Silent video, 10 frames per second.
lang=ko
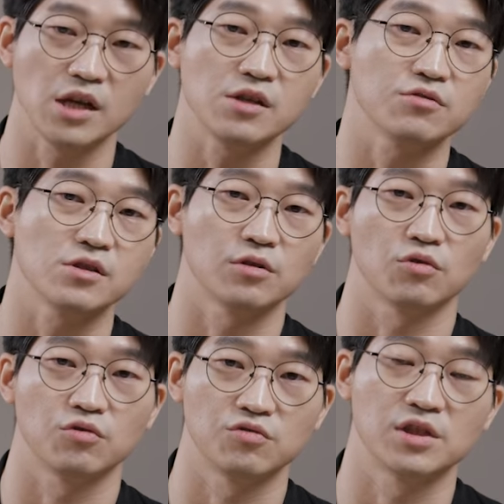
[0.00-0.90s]
일주일
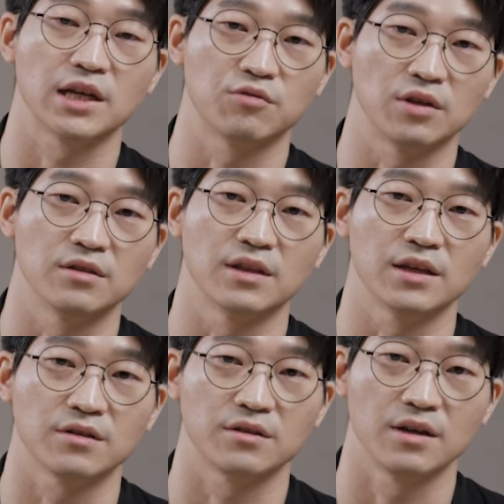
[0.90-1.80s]
정도 유지가
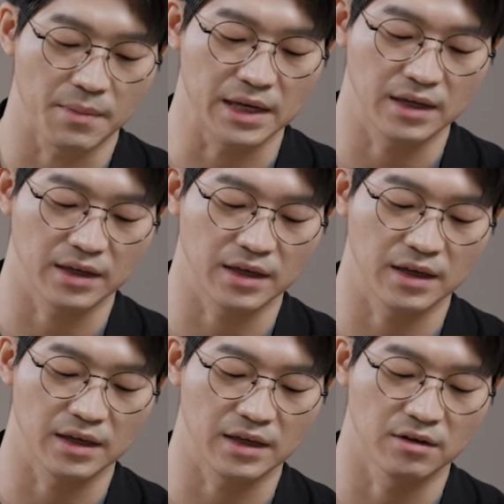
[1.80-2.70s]
되는데요, 만약에
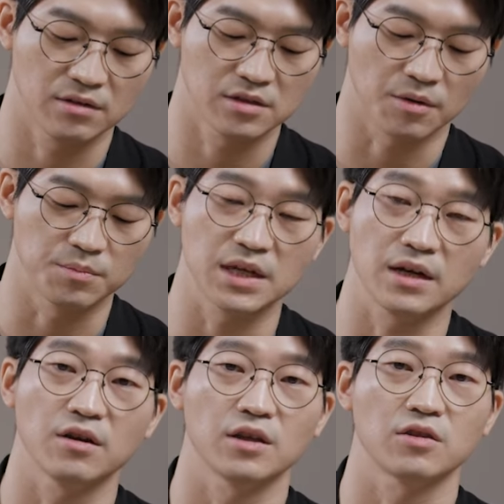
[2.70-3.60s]
이런
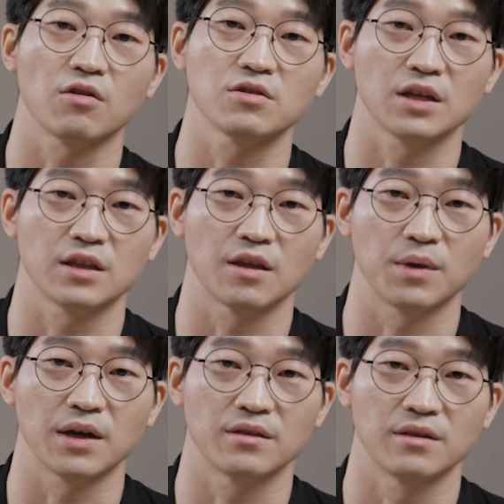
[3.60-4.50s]
접착력이 떨어지게
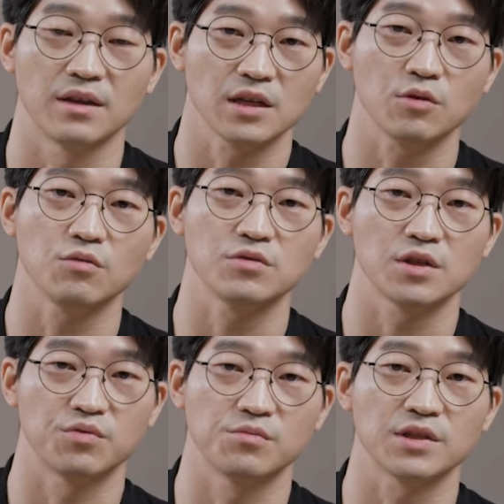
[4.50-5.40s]
되면 새로운
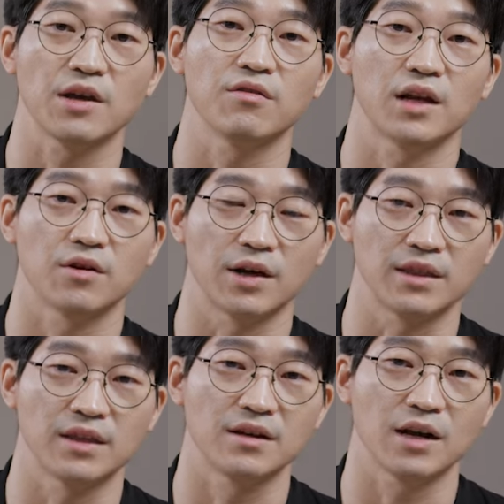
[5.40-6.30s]
제품을 사용하라고
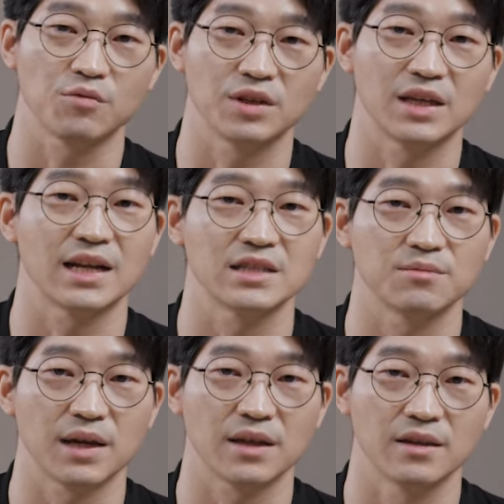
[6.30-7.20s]
안내를 하고 있긴
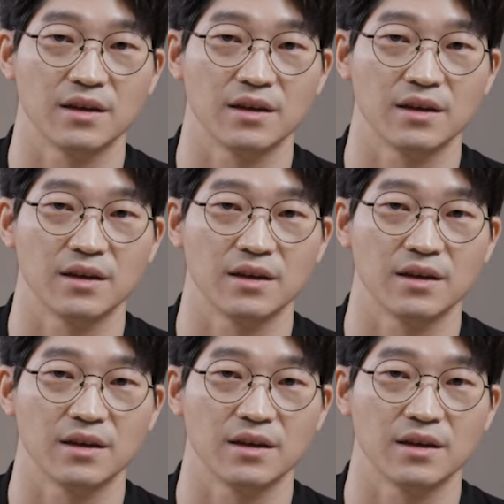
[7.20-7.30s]
하지만,